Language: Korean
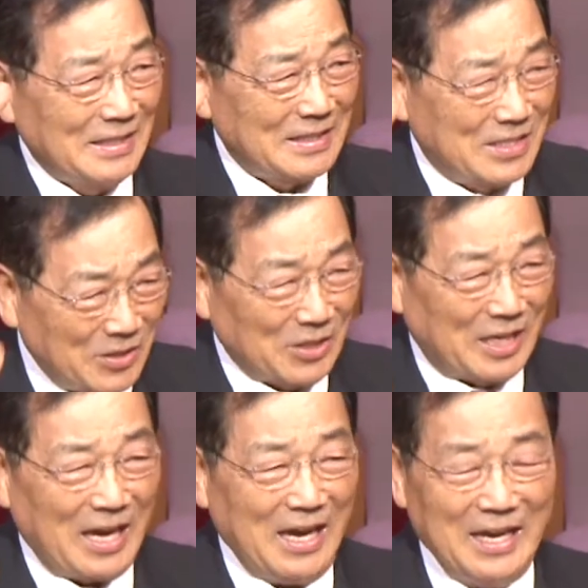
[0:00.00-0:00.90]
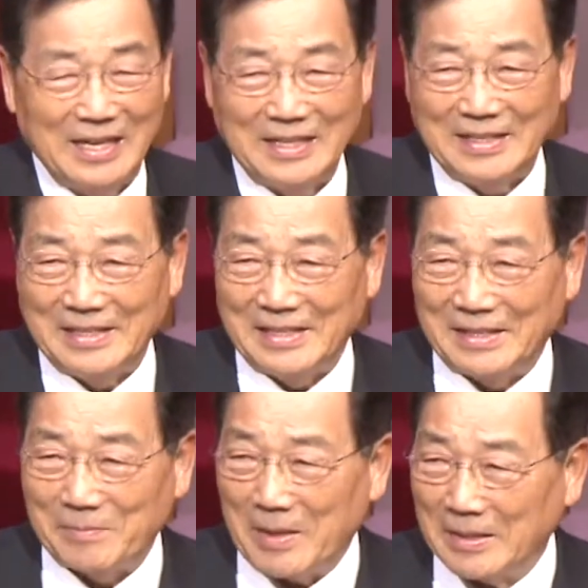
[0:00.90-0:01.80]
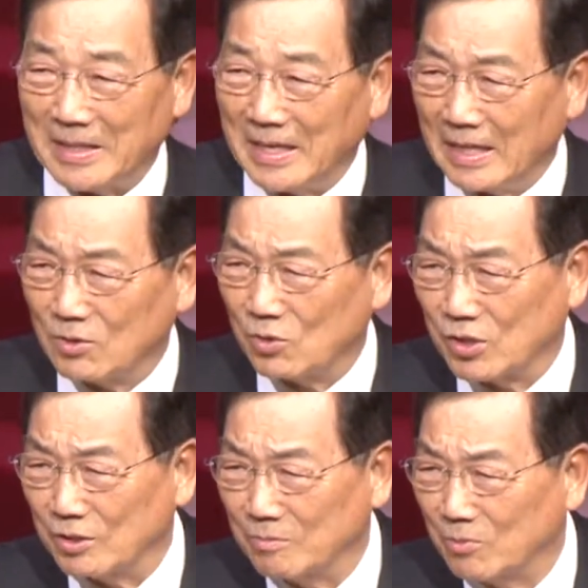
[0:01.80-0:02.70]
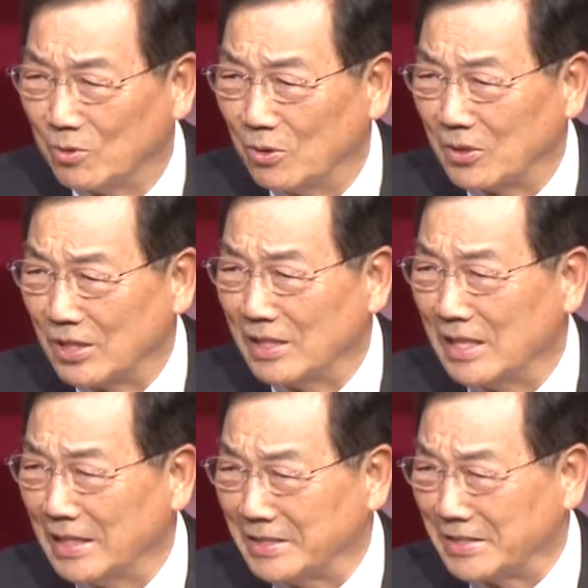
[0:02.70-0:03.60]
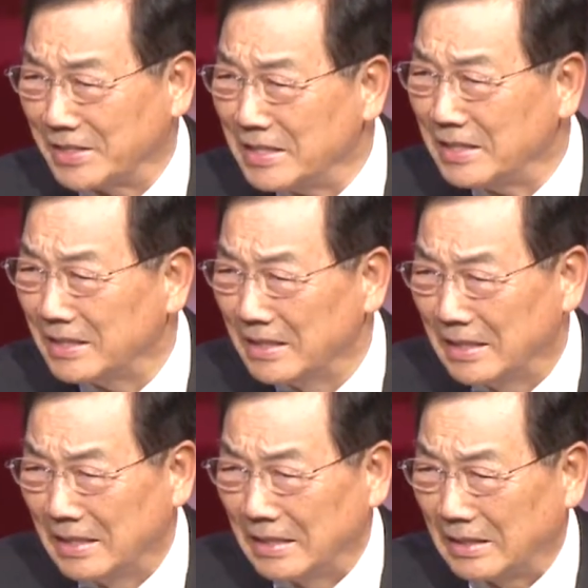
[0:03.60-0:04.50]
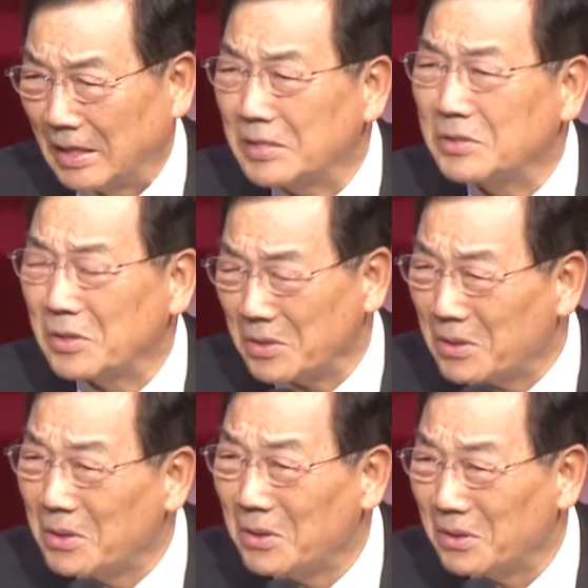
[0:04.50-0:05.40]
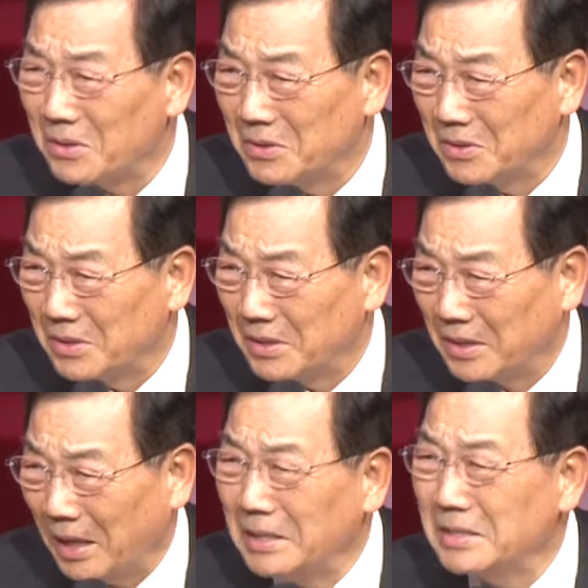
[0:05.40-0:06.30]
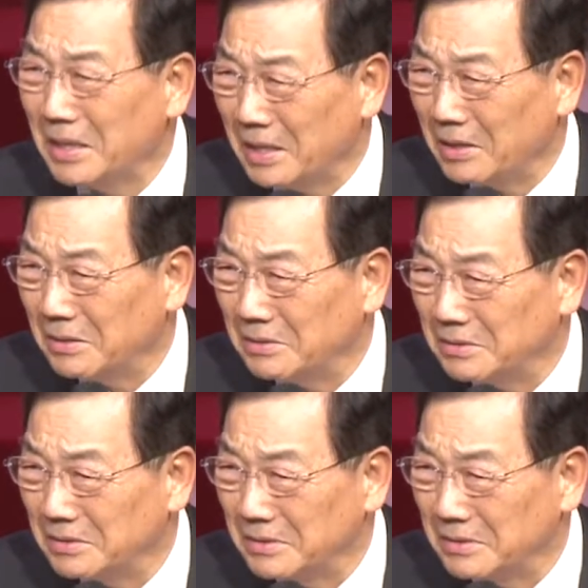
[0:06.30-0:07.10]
그렇게 받아야 주시는 분도 신나시지 됐어요. 괜찮아요.